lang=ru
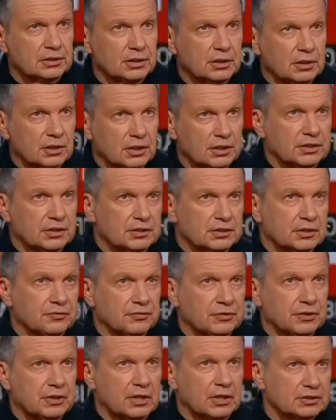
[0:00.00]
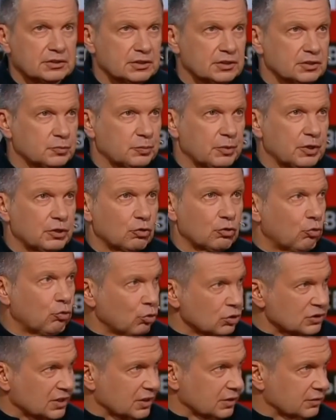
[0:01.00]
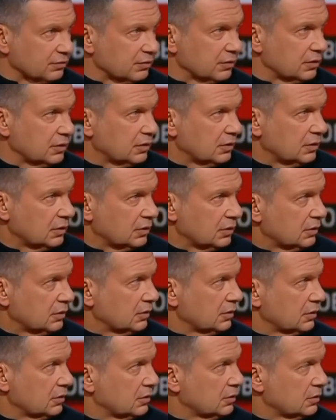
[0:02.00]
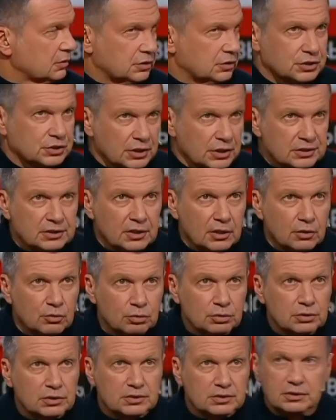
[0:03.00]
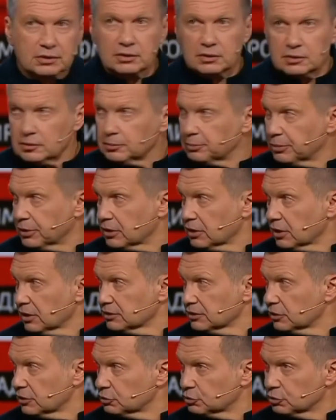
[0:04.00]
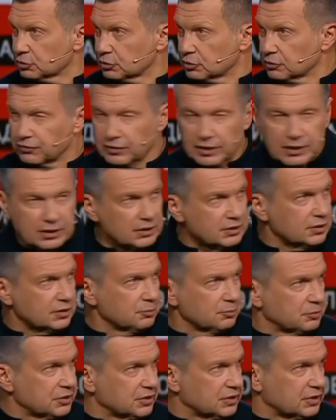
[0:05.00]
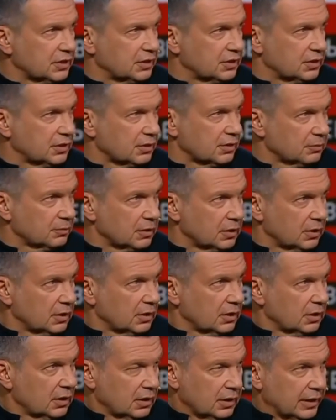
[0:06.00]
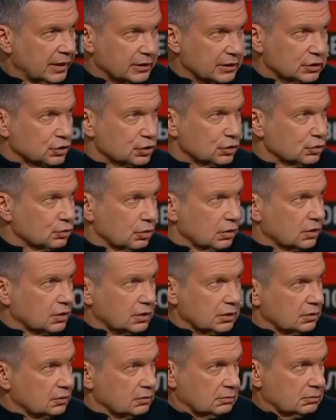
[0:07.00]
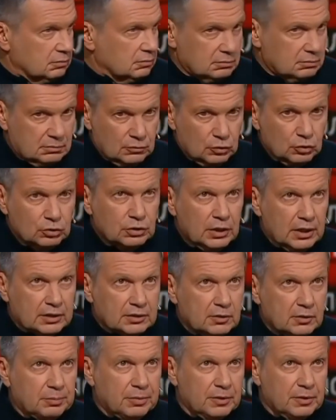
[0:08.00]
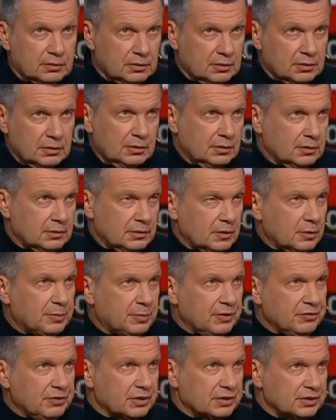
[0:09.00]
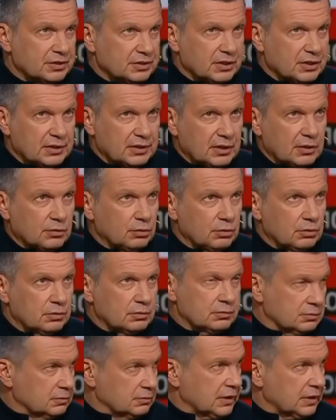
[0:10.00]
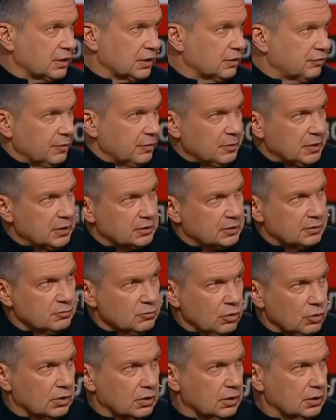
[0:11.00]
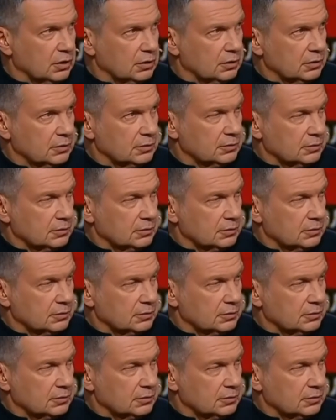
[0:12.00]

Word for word: дел Российской Федерации господин Козырев сейчас находится и прекрасно себя чувствует флоридским пенсионером. Ну, Это и... же только, ну так, на, на поверхности, а такой, таких фамилий-то много. Много,